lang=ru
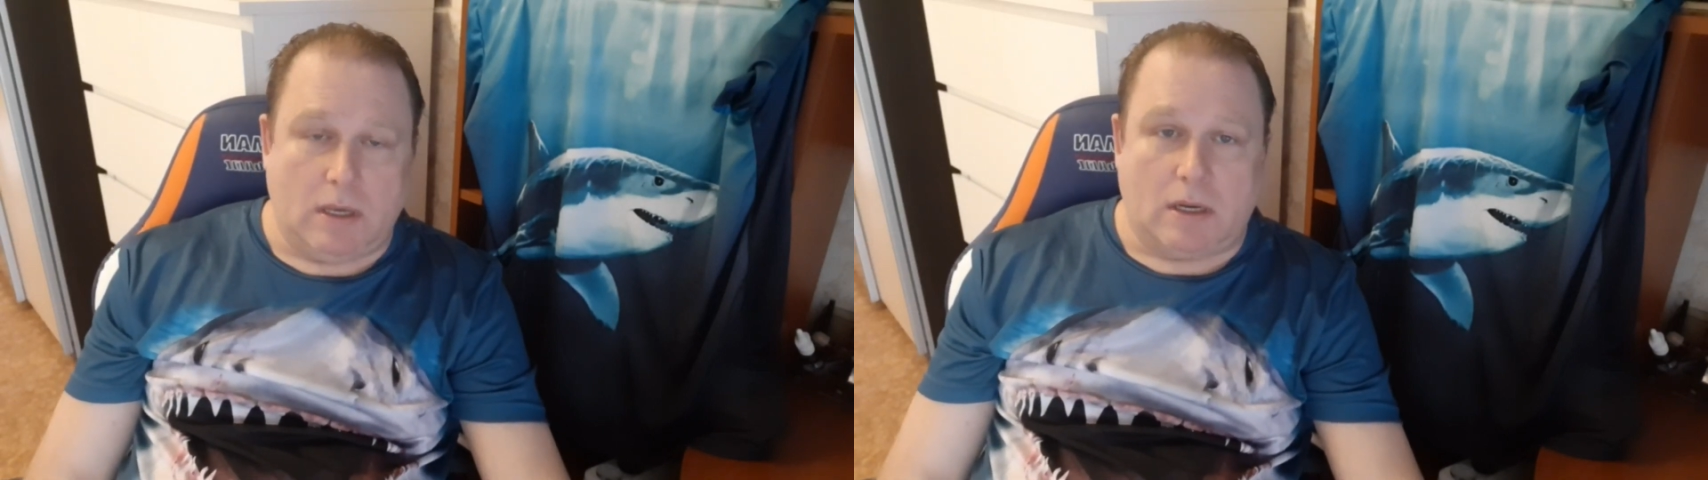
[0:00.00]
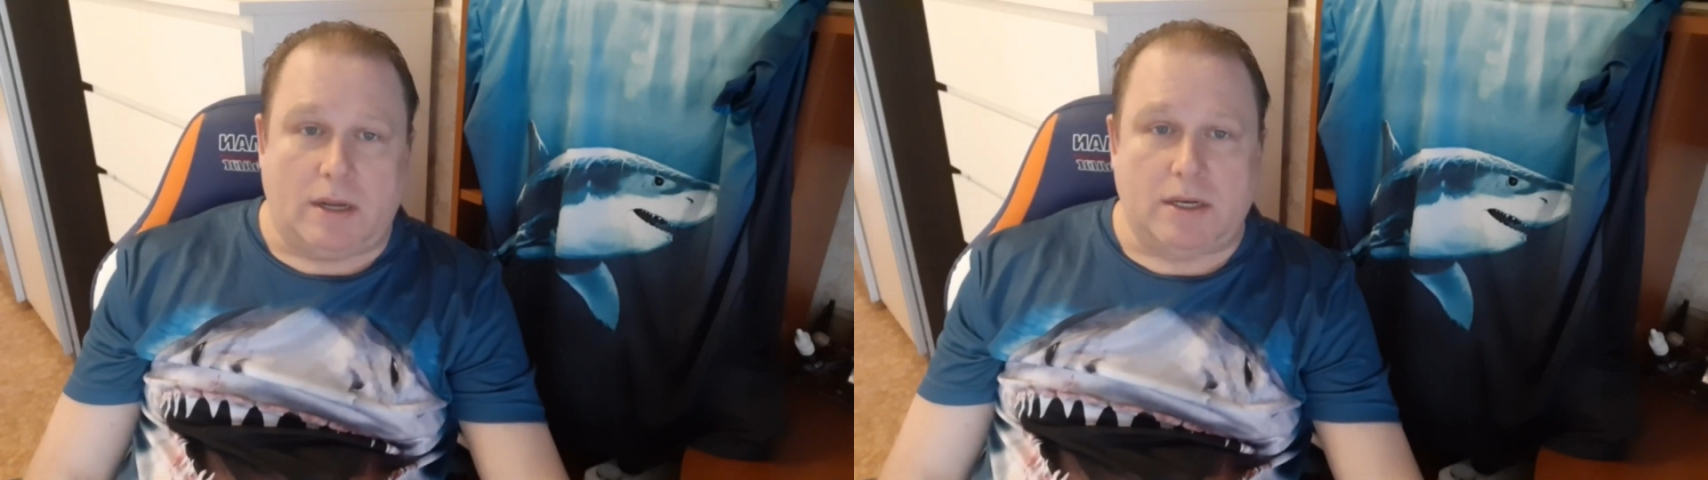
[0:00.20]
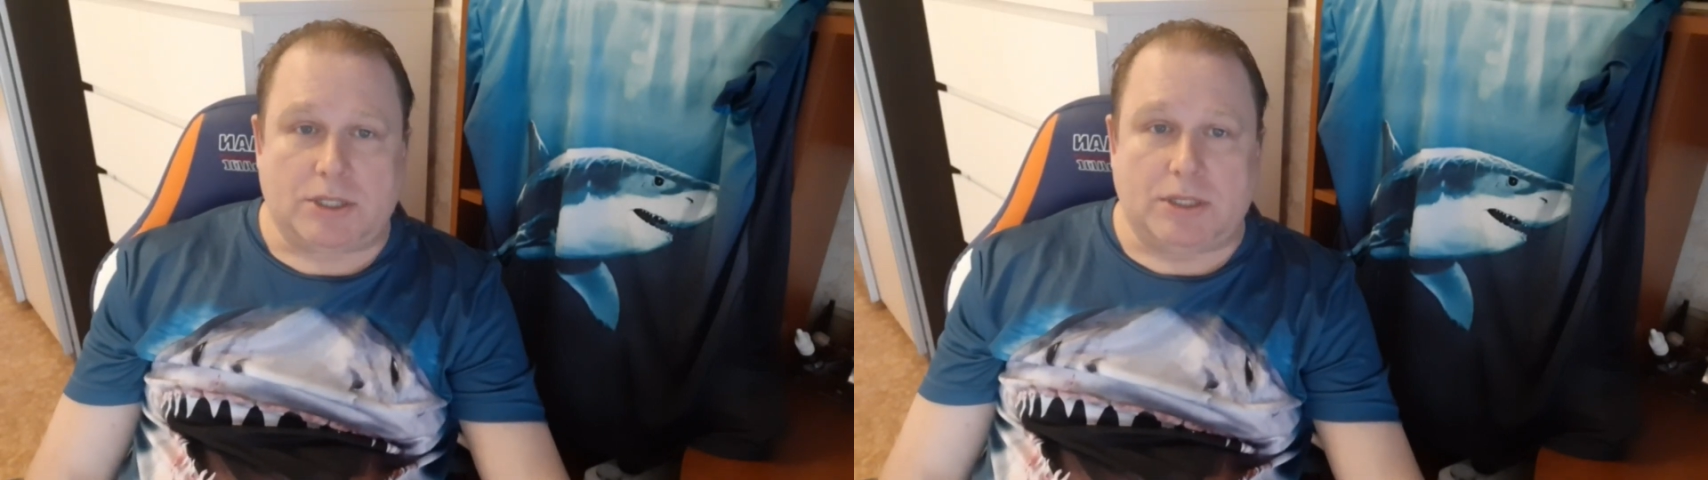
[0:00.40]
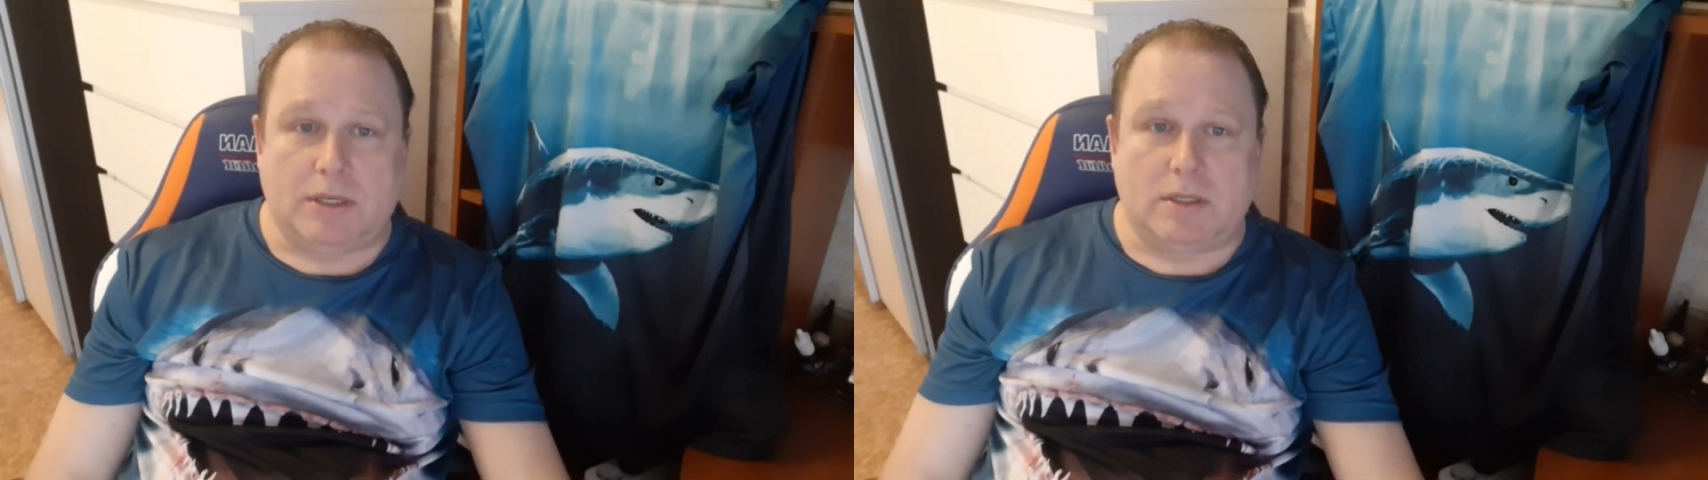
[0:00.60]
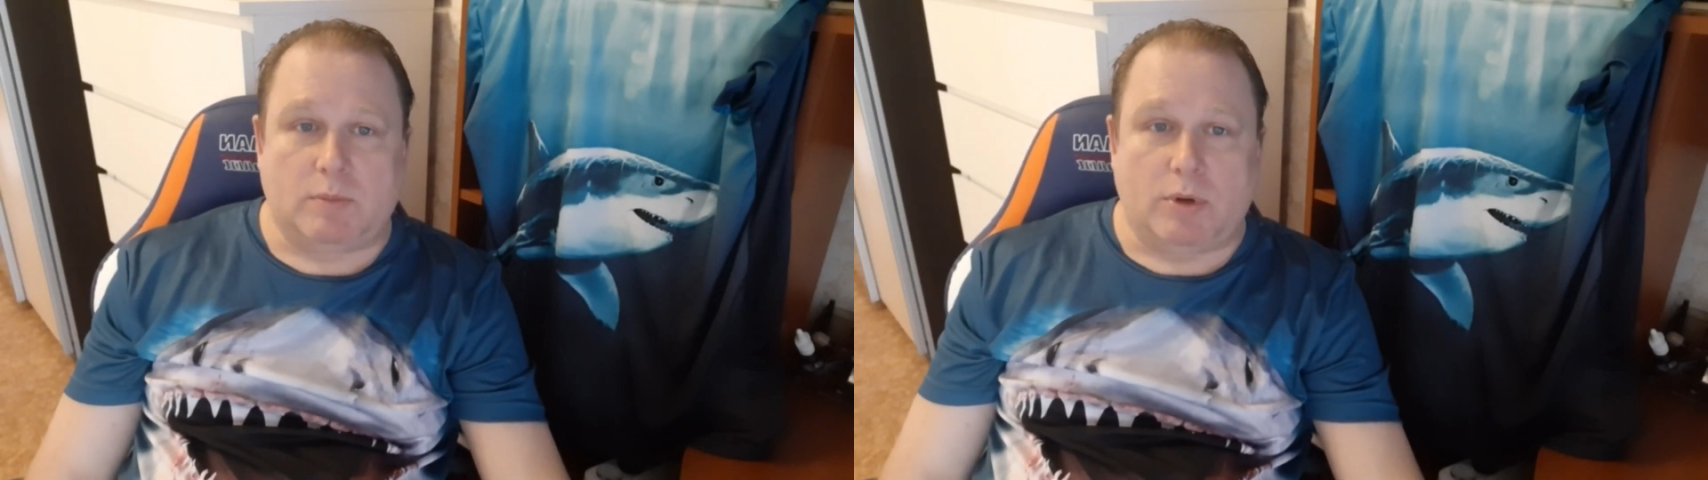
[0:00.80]

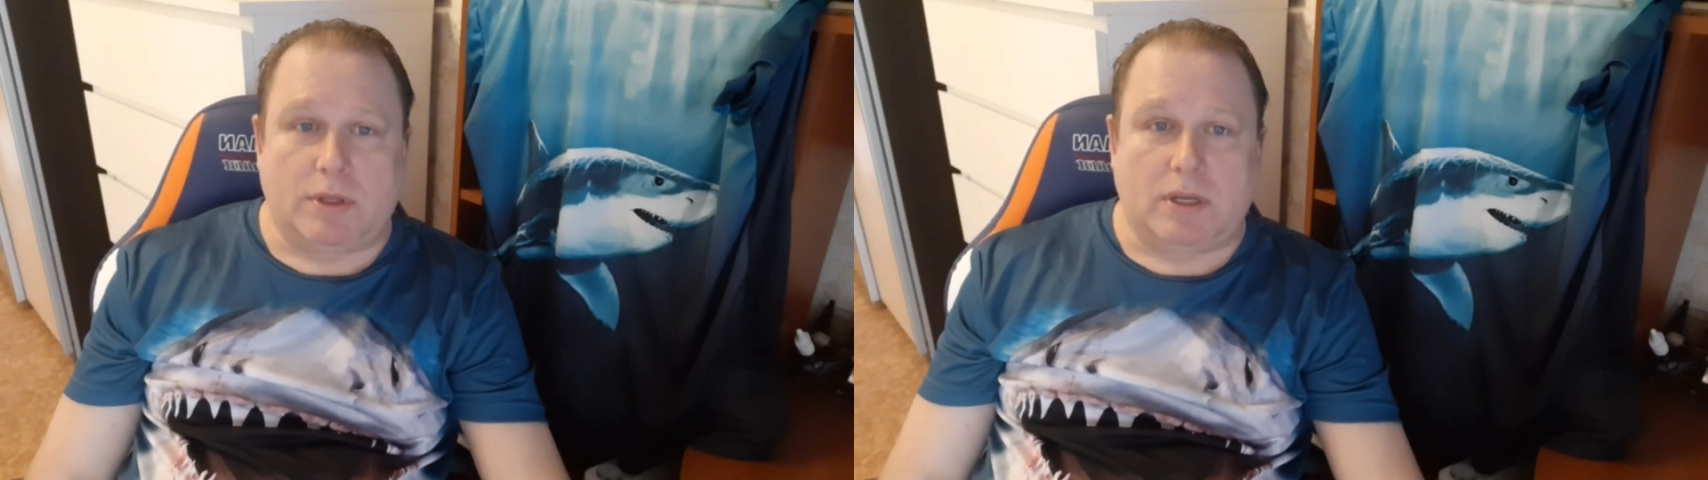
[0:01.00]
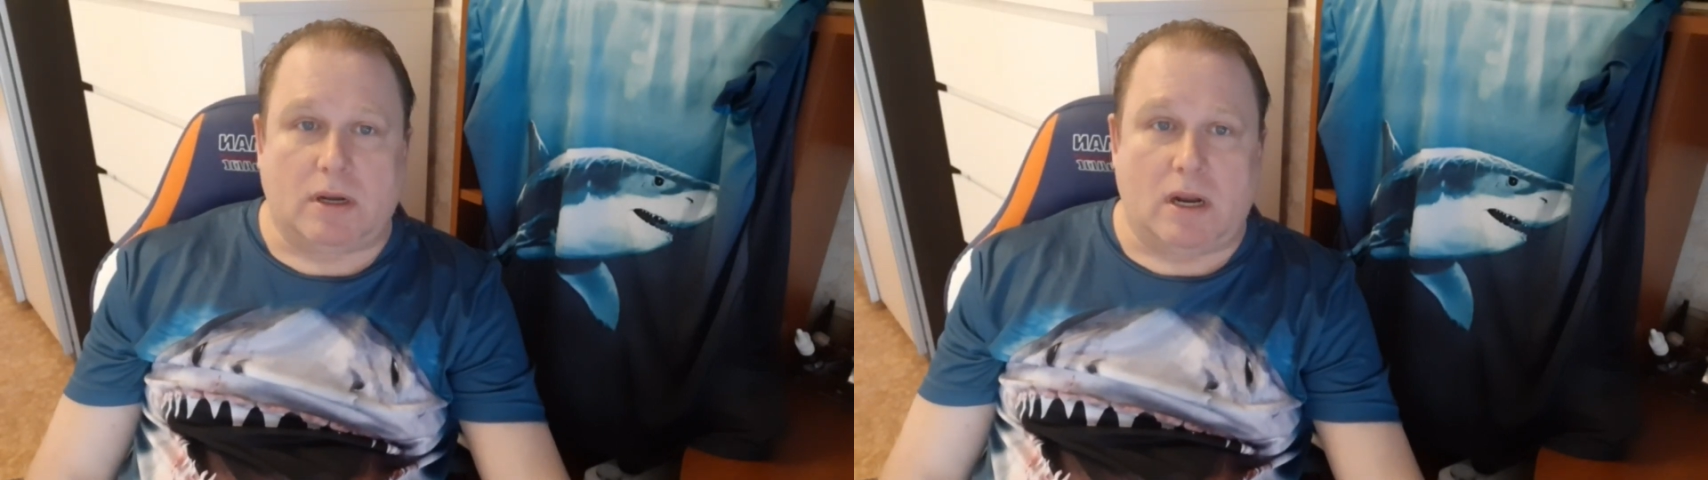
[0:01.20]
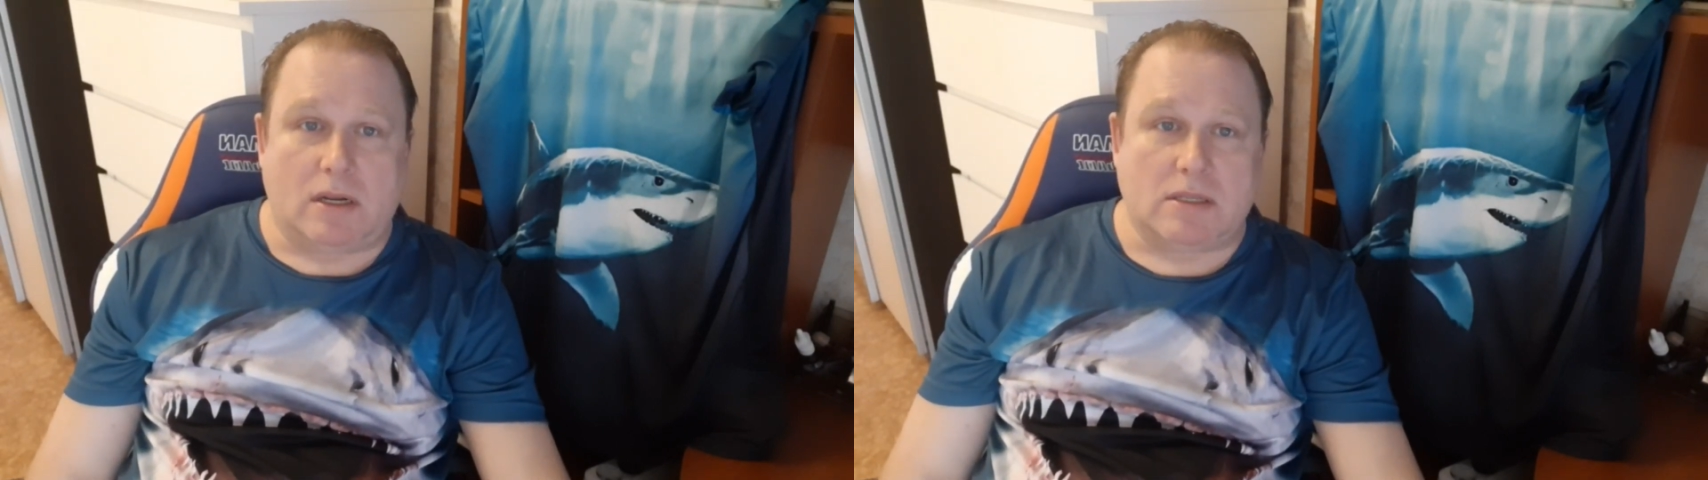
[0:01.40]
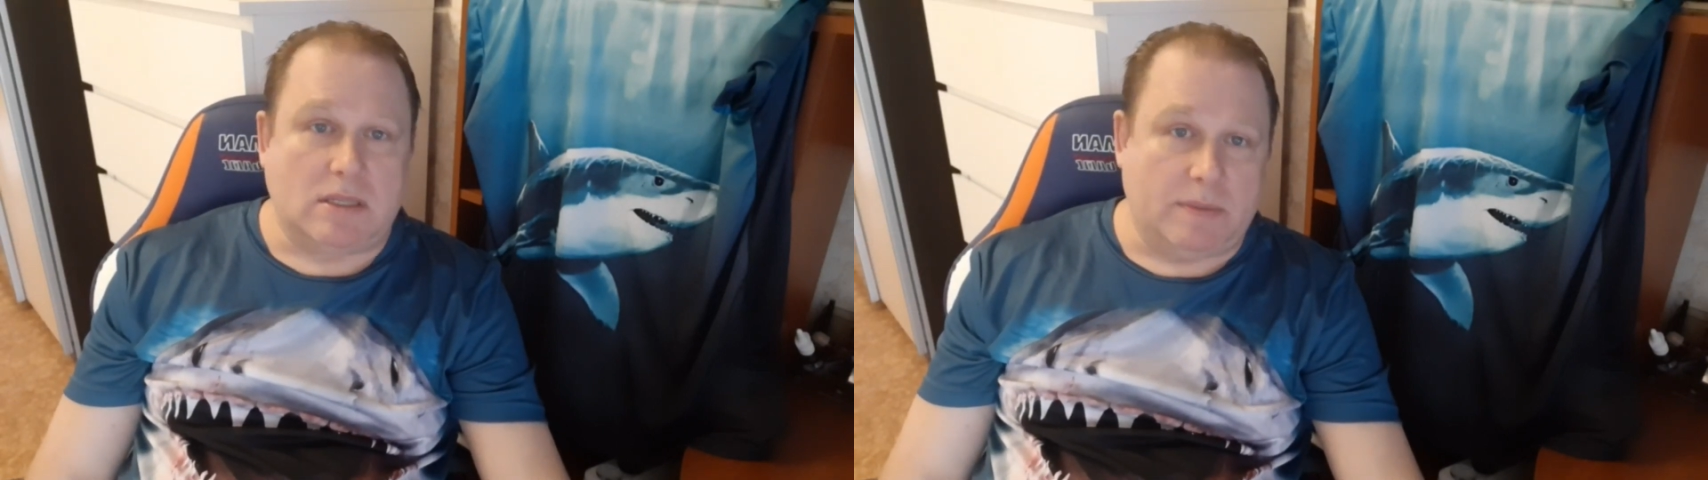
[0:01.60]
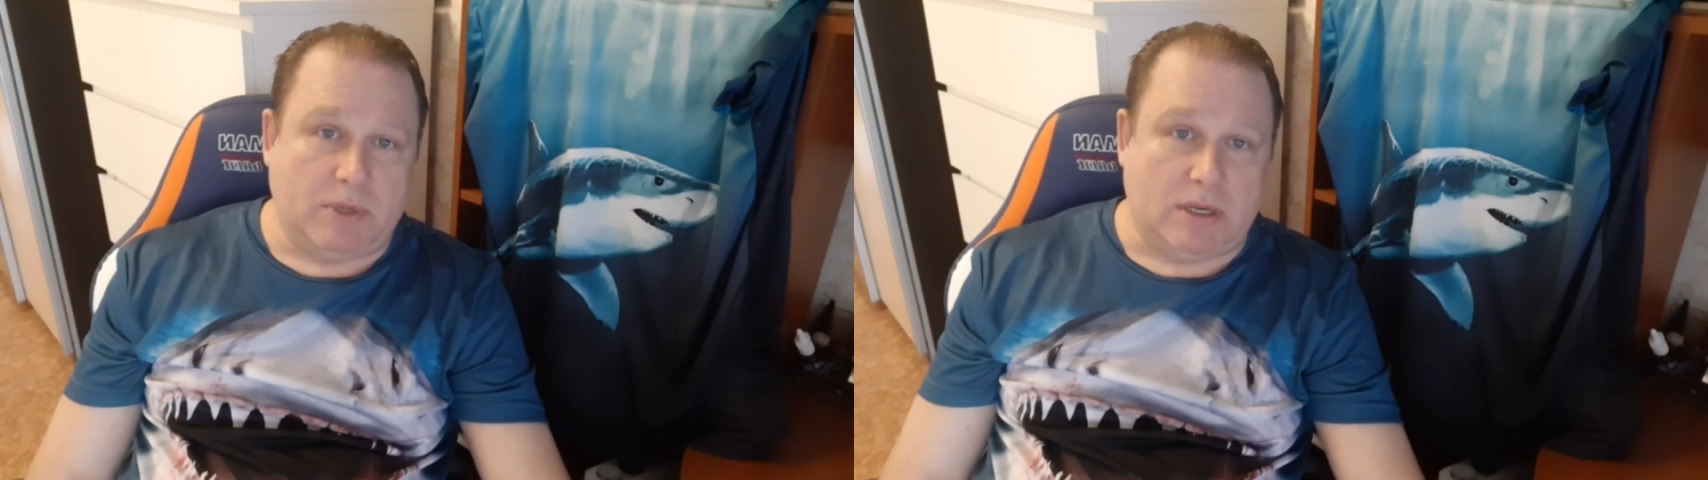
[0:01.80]
Конечно, сборная Ирака
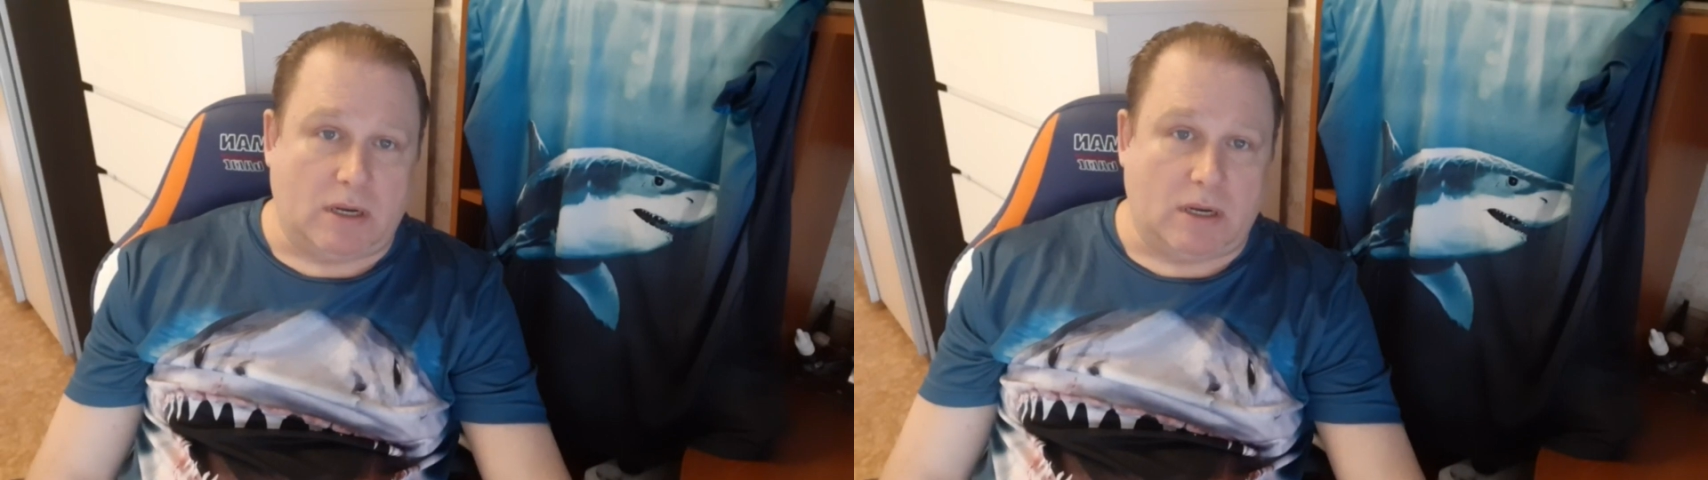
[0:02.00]
слабее